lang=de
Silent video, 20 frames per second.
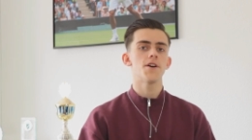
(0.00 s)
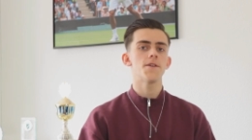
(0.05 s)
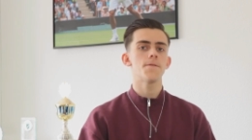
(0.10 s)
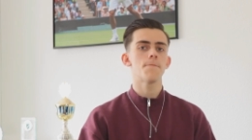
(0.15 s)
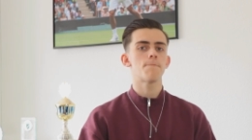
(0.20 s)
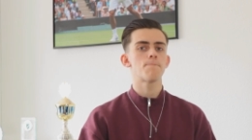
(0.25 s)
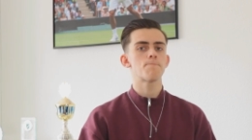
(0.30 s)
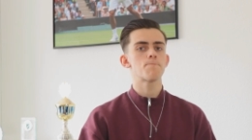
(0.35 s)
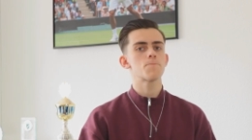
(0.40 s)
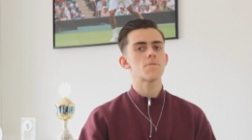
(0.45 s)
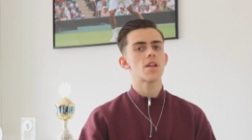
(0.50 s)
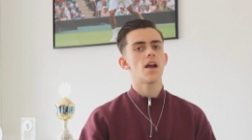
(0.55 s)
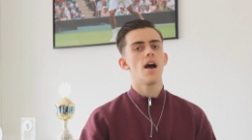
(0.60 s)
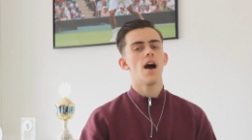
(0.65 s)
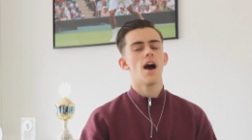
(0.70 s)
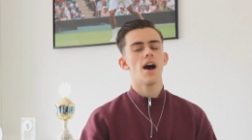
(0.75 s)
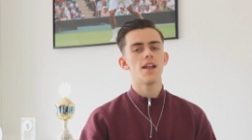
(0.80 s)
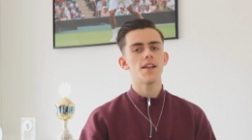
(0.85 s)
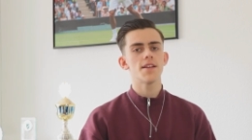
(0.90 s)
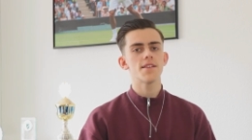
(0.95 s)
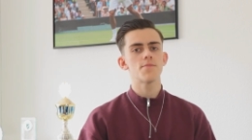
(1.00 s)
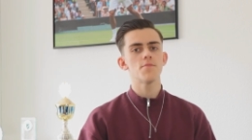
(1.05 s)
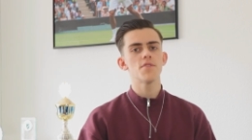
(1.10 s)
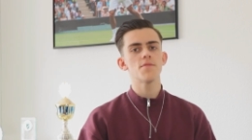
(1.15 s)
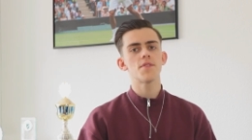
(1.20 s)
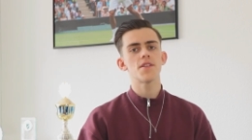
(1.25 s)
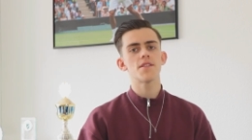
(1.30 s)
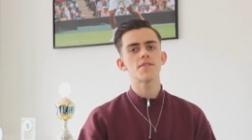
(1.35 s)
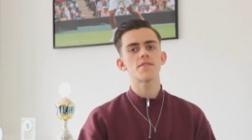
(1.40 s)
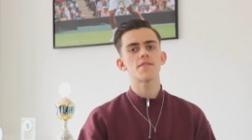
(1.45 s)
hat. Allerdings
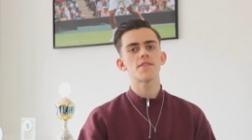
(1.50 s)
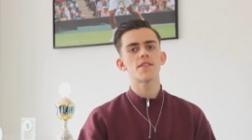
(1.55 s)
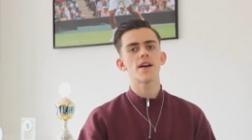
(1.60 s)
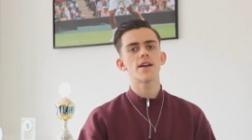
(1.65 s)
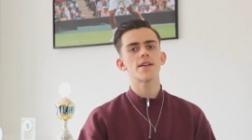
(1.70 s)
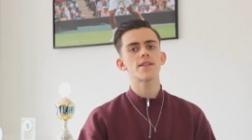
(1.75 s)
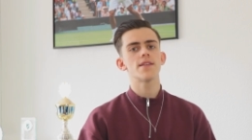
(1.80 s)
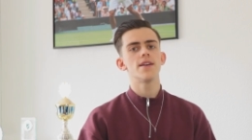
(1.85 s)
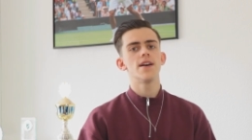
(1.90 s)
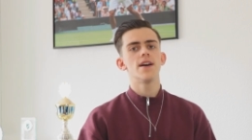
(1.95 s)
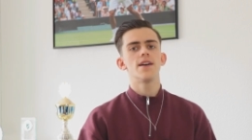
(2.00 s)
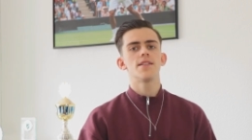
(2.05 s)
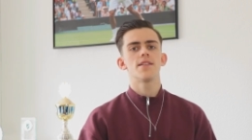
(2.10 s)
muss man dazu sagen,